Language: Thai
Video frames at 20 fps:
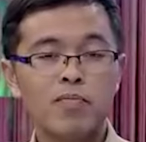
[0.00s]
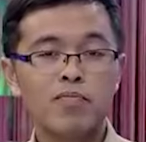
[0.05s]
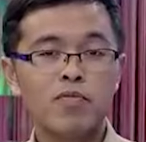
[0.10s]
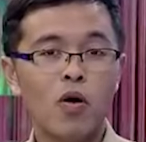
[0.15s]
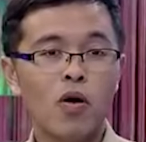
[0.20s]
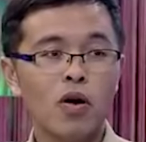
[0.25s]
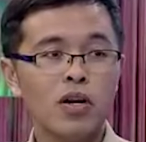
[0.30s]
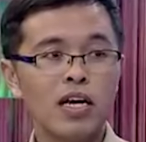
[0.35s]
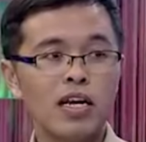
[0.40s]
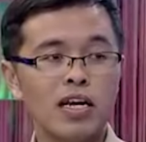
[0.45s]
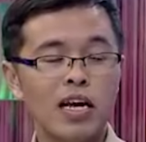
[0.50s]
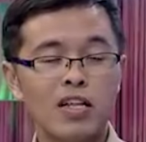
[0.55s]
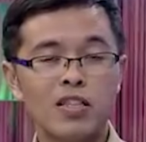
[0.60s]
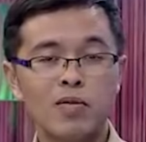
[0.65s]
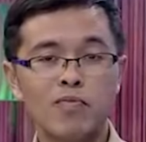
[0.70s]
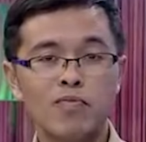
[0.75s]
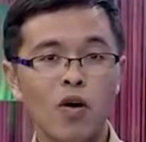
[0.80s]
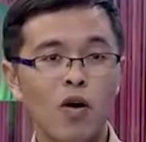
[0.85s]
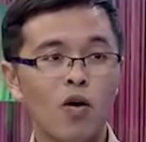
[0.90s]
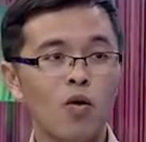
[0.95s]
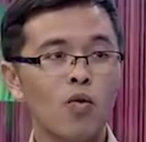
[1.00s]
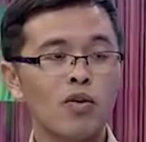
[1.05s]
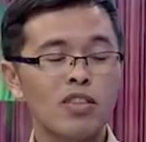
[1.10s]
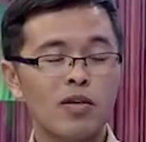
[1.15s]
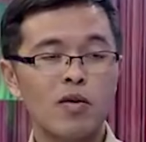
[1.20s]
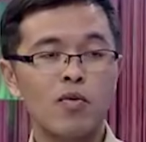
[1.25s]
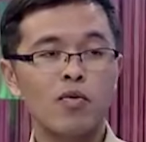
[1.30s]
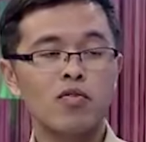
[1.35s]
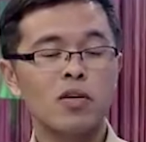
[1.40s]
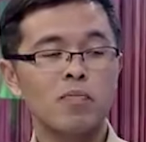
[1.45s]
12 เดือนก็2คูณ
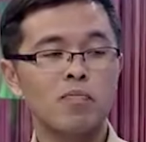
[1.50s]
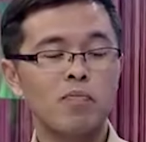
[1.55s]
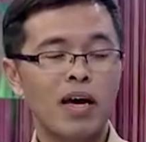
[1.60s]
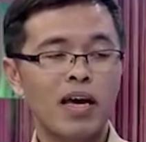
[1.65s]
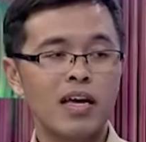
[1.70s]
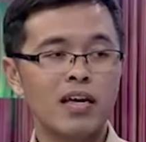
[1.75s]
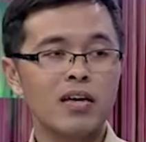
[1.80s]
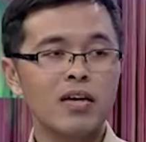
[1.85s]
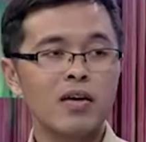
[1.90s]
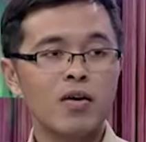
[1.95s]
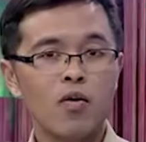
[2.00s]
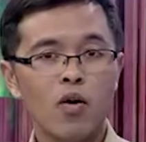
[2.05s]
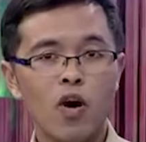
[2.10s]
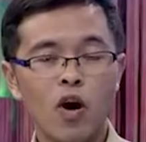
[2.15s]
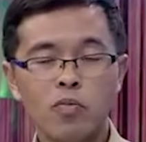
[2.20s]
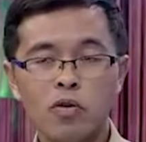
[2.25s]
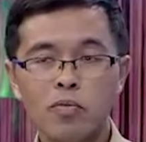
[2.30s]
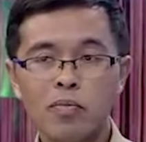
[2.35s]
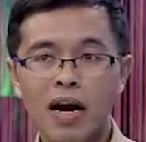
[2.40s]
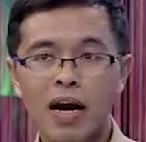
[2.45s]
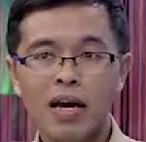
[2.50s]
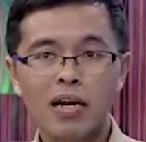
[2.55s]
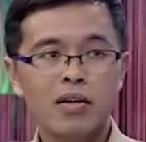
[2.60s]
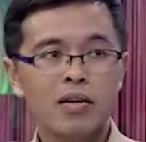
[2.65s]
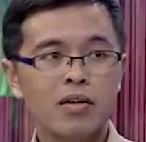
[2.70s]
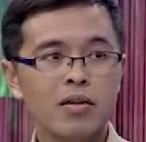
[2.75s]
360 ไป ก็ประมาณ